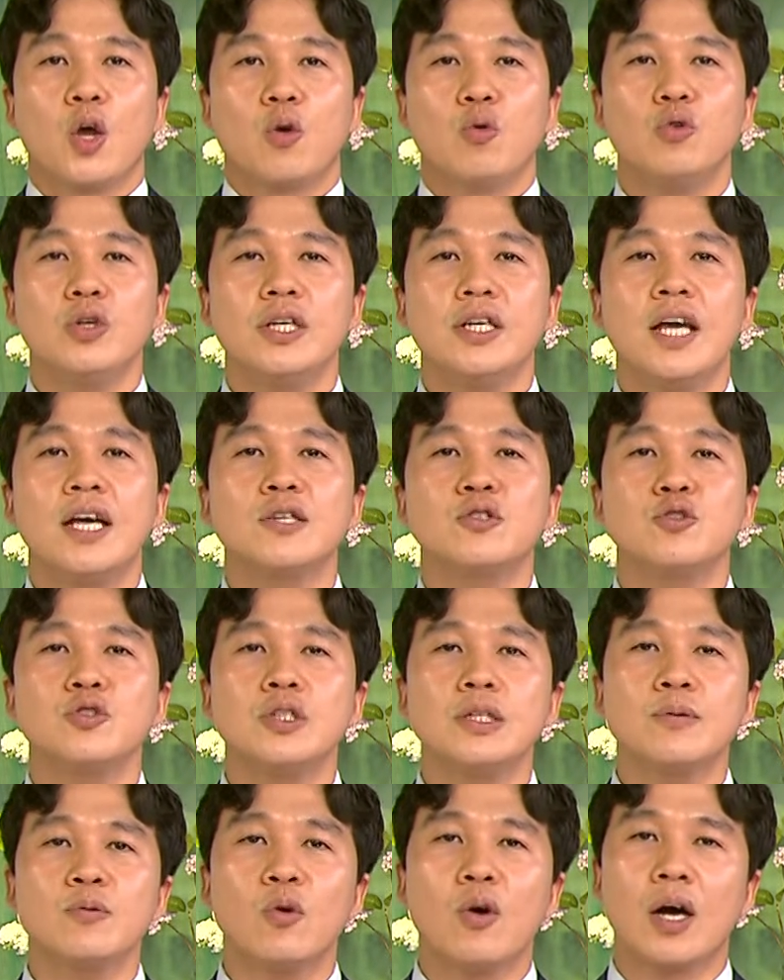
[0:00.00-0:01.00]
우리
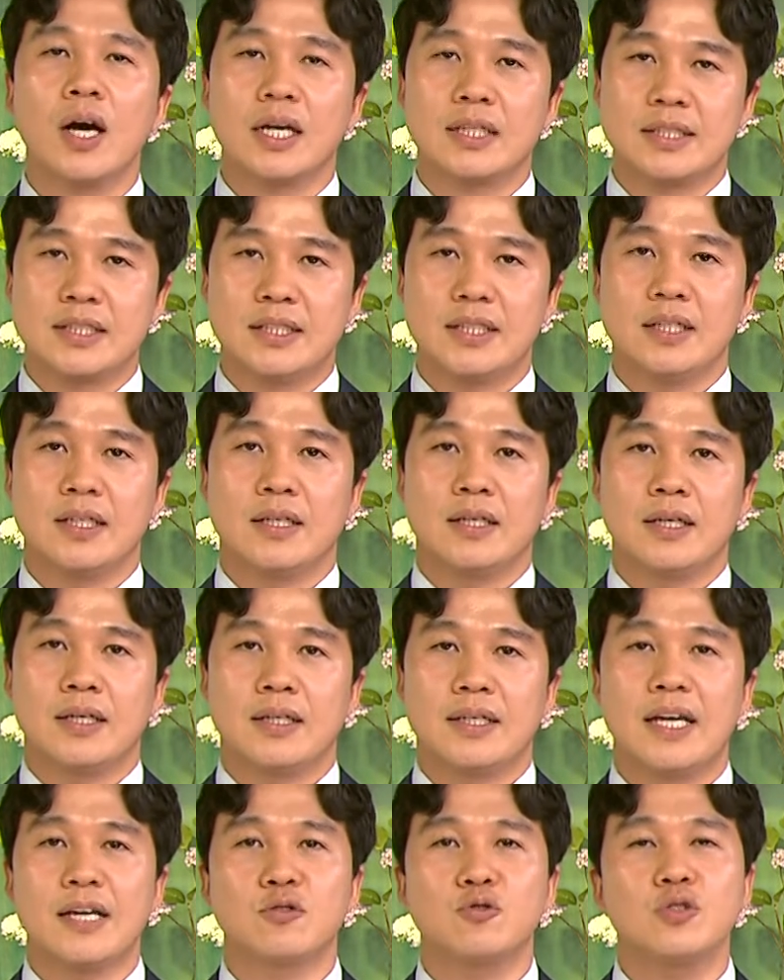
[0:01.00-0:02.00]
예수님과 같이
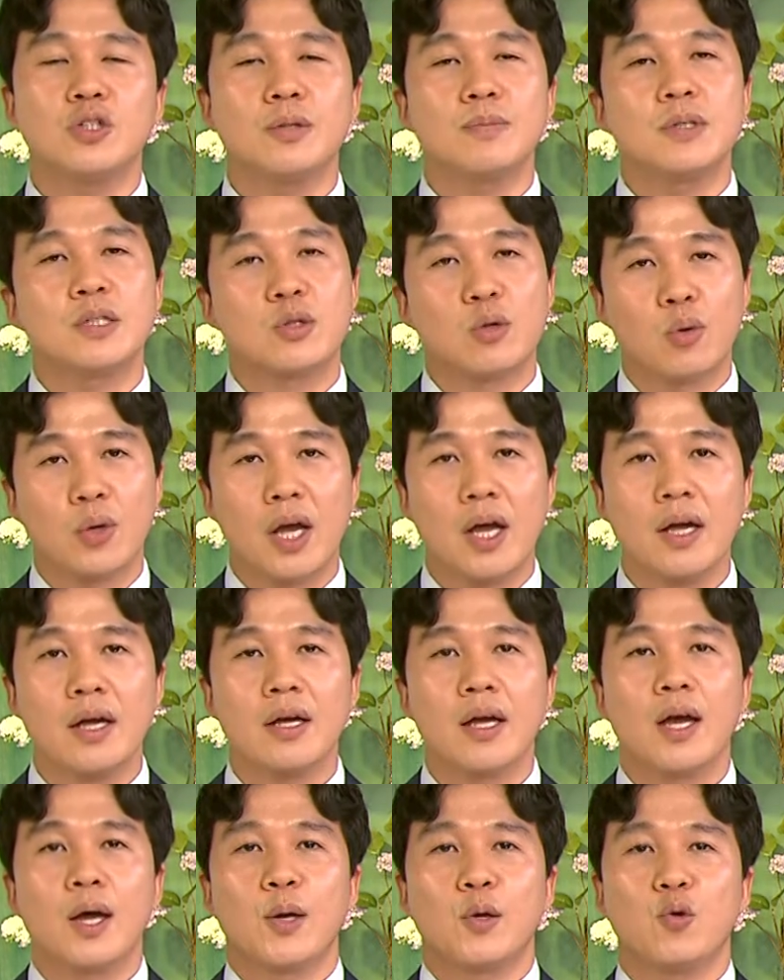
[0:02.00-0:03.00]
예수님을 통해
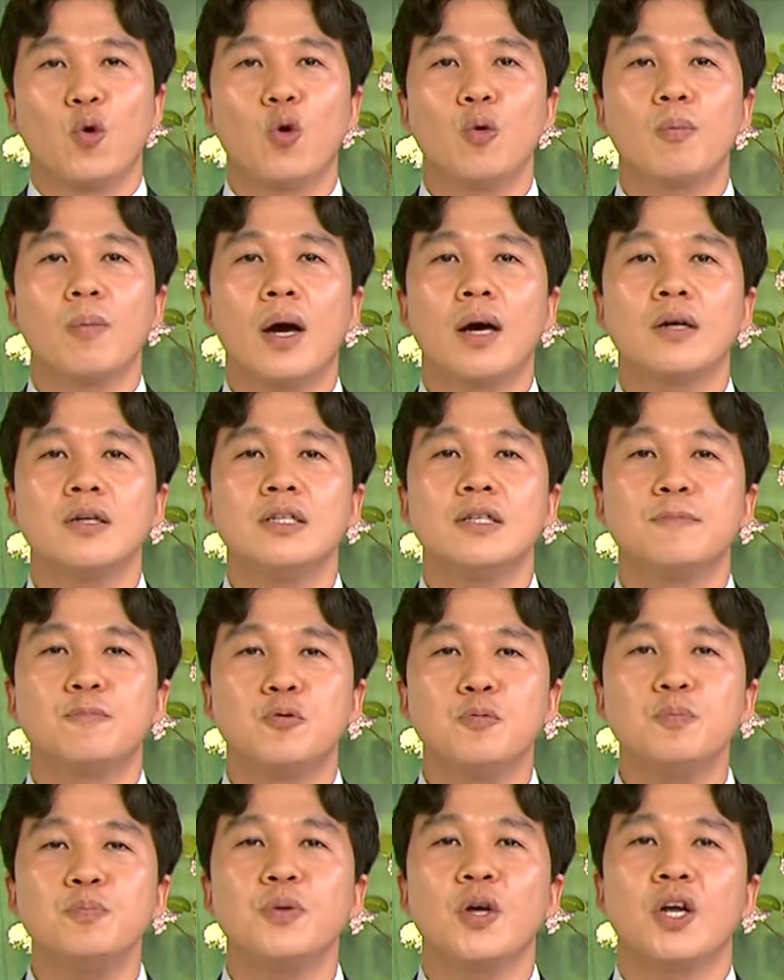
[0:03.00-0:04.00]
욕망을
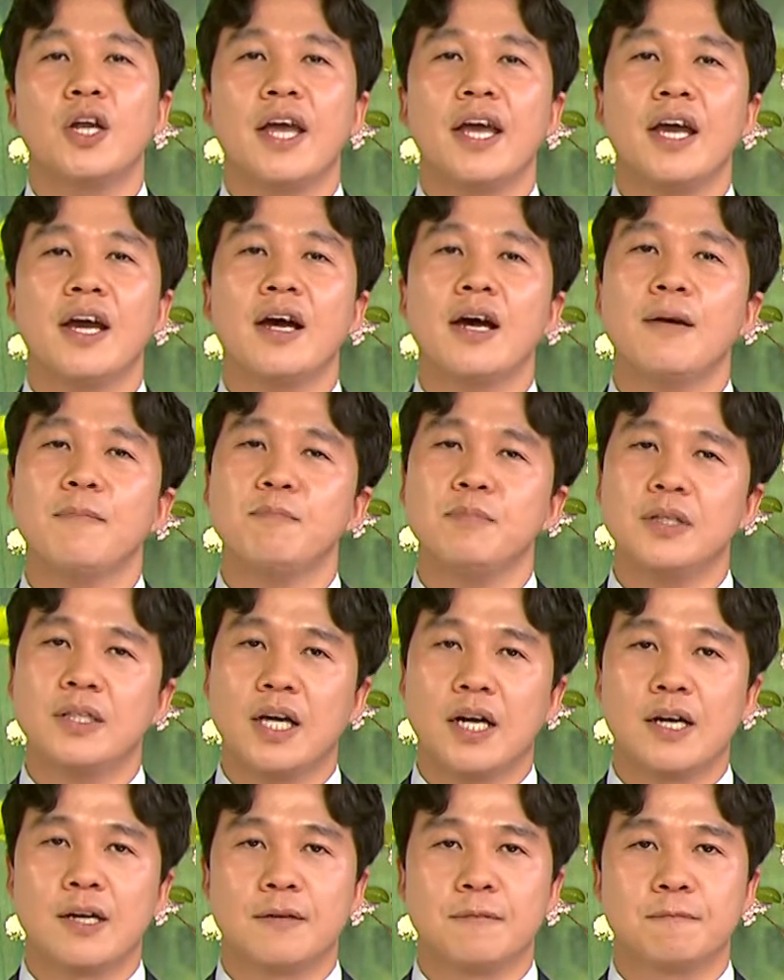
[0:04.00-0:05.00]
분별해야
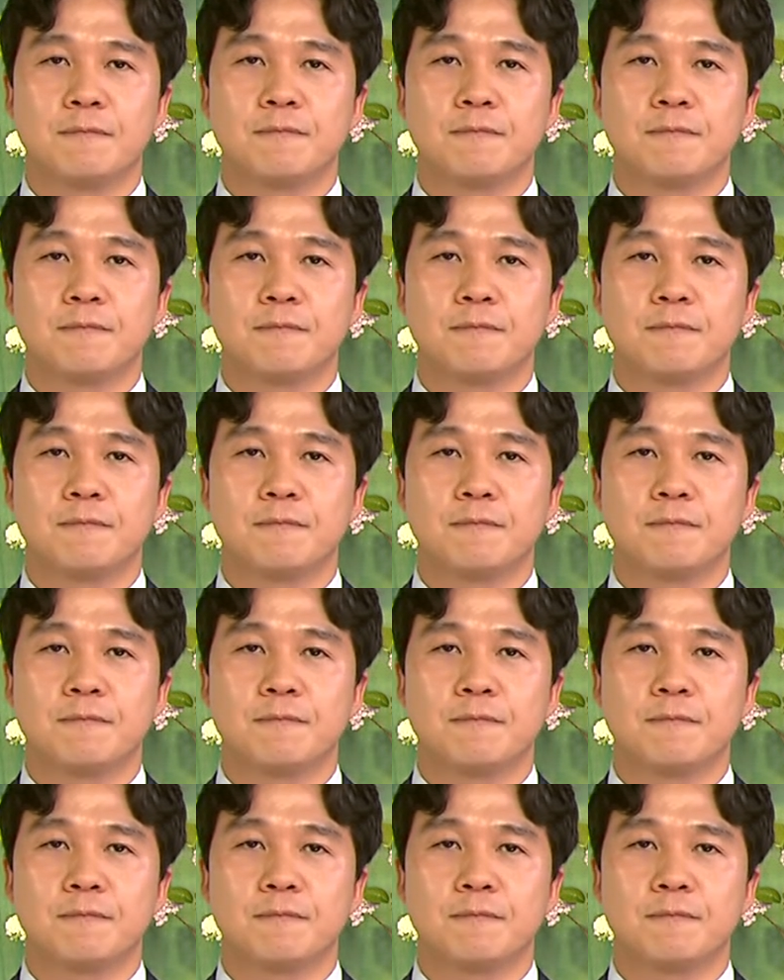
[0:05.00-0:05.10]
합니다.